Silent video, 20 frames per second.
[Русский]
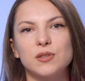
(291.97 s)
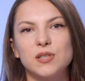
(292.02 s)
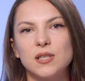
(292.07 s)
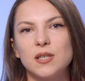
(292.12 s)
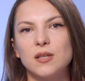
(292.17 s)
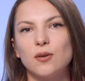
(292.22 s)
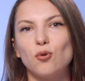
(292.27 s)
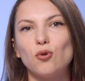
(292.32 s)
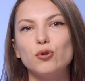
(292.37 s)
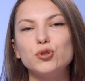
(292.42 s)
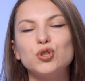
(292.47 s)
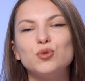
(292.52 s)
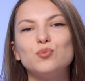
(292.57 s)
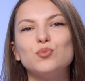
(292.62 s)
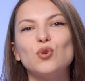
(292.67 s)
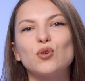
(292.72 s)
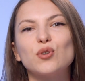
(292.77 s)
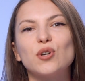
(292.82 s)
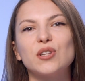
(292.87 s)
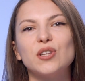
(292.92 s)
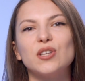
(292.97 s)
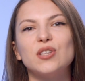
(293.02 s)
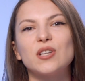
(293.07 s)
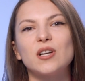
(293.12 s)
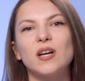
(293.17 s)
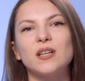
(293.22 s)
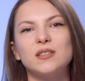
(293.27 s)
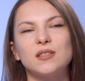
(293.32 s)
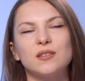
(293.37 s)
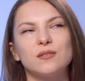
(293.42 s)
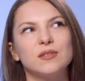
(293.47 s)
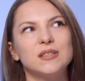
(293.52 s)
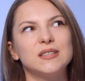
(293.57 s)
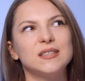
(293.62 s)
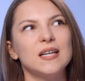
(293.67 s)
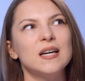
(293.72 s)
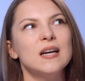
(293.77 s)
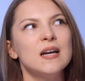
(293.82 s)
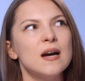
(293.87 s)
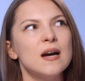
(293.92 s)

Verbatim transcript: где очень много генераторов, где